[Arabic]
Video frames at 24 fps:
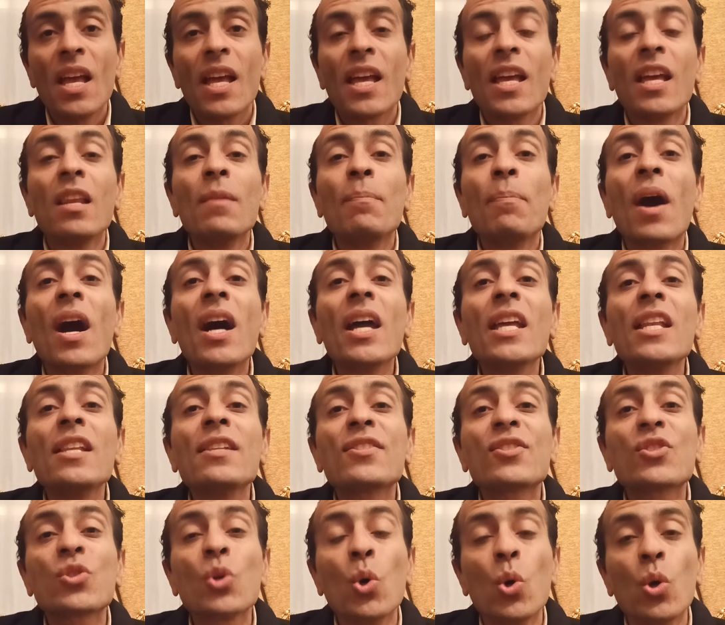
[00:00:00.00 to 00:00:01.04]
البايل
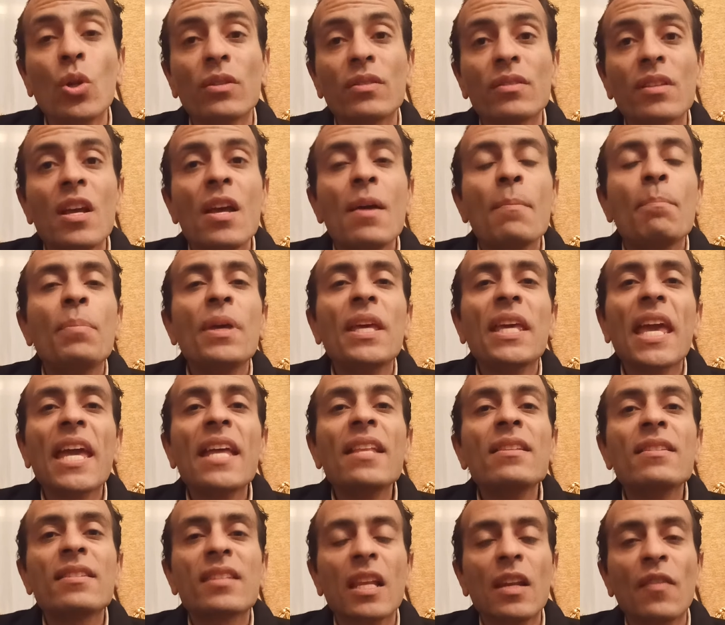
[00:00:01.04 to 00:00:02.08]
سولت
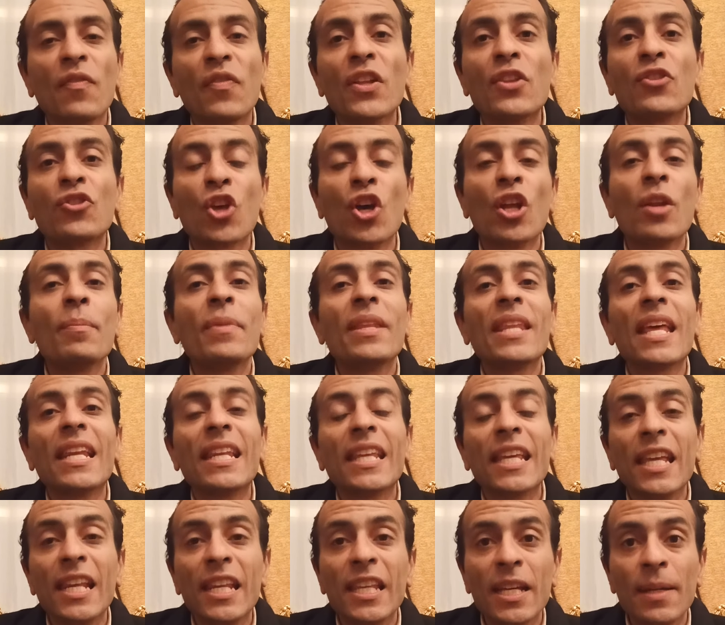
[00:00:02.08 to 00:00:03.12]
بينزل في
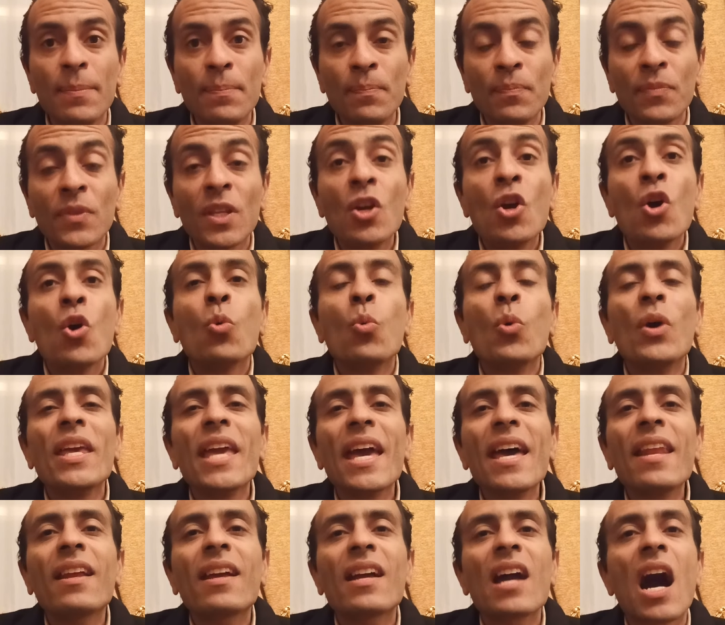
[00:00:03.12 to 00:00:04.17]
التيرمينال إليوم
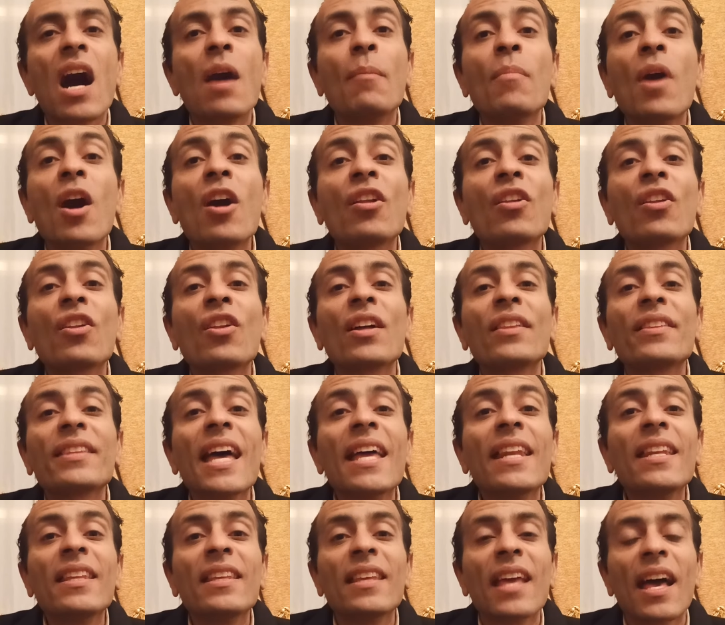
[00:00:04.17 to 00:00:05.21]
ويرجع مرة
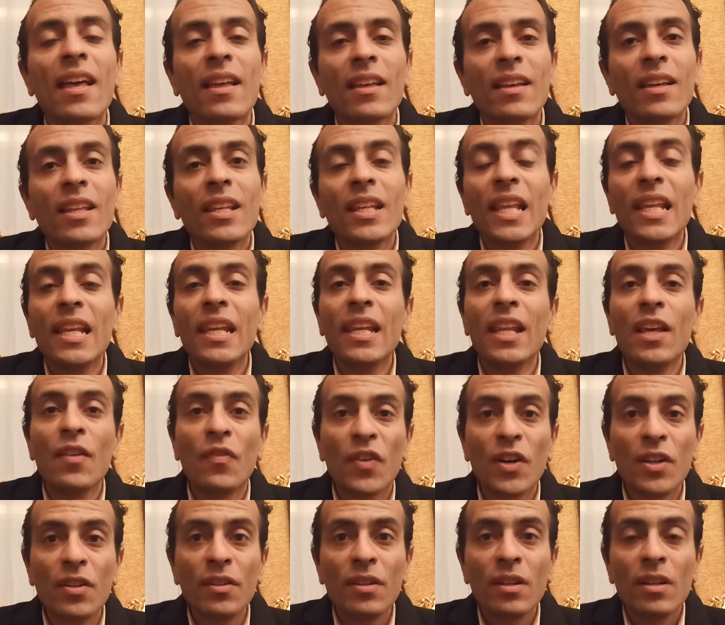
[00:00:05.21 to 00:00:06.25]
تانية
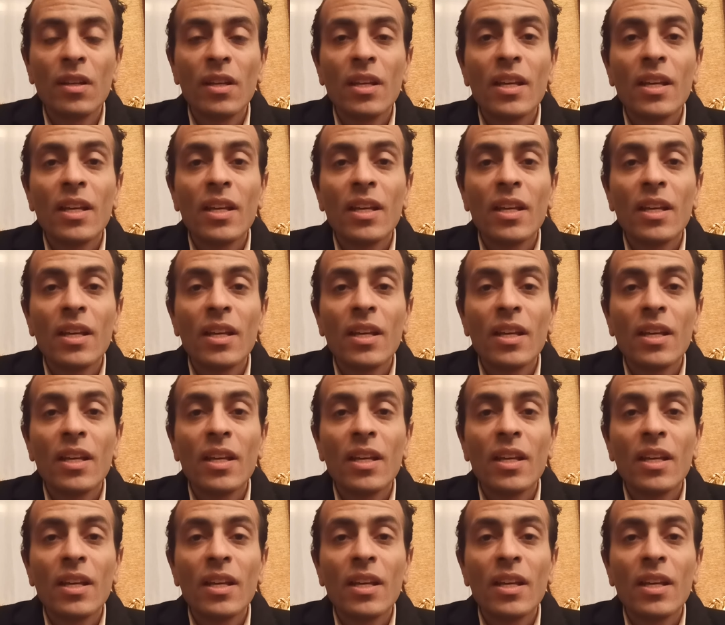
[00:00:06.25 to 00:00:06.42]
للليفر